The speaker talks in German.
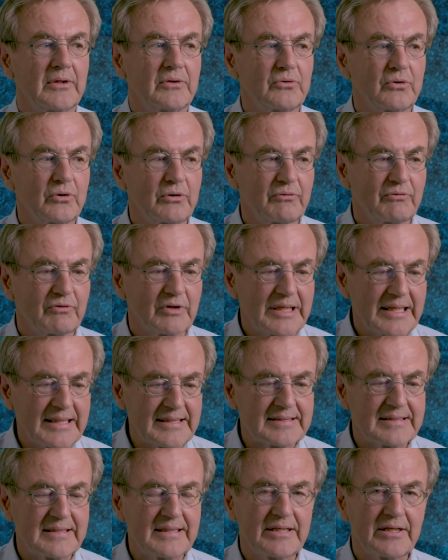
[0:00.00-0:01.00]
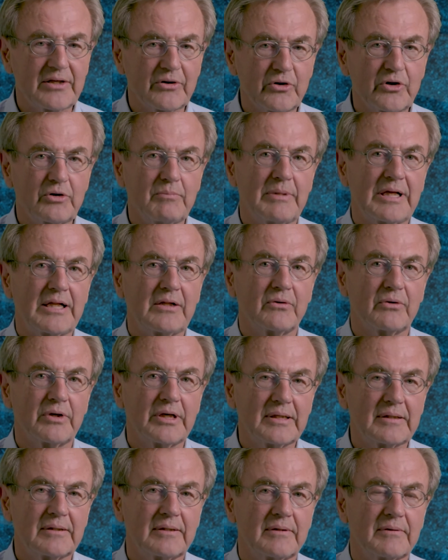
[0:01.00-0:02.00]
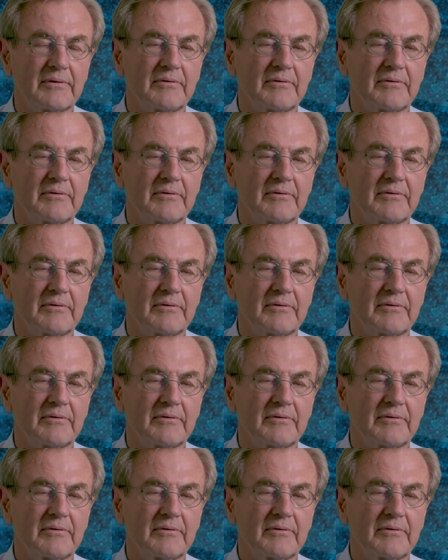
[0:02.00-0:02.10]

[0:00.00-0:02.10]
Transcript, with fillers: durch verlässliche Rückmeldungen